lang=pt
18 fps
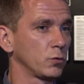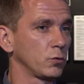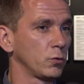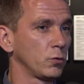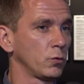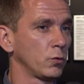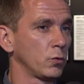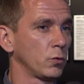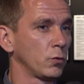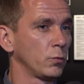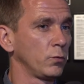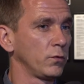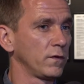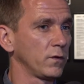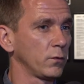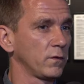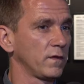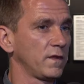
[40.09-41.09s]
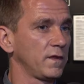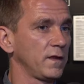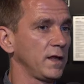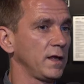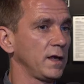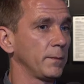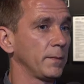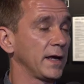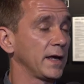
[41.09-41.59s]
do Museu de
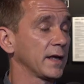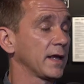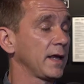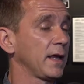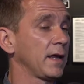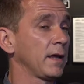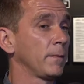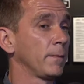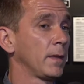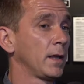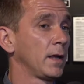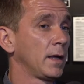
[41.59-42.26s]
Cinema, que